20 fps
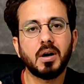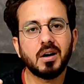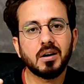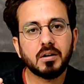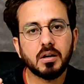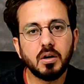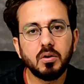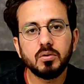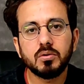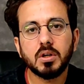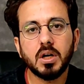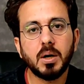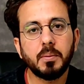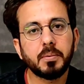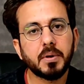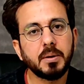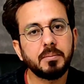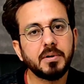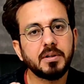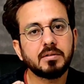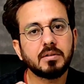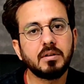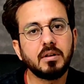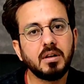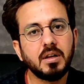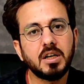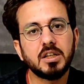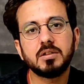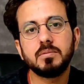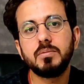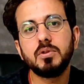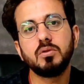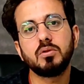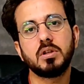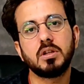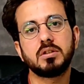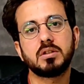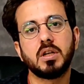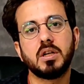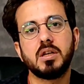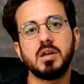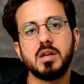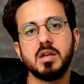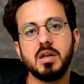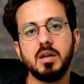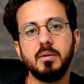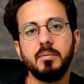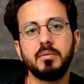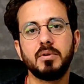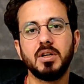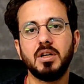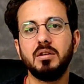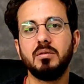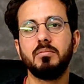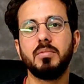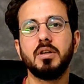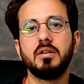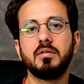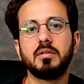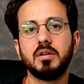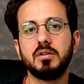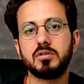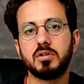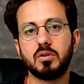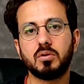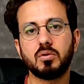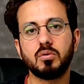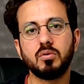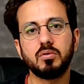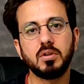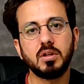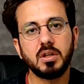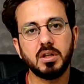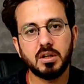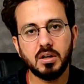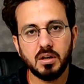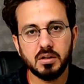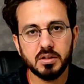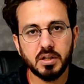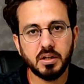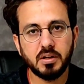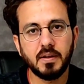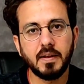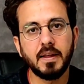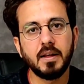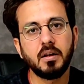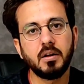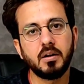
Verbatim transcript: अकाउंट आपके पास लाजमी होना चाहिए ये डन बेस के चक्रों से निकल जाएं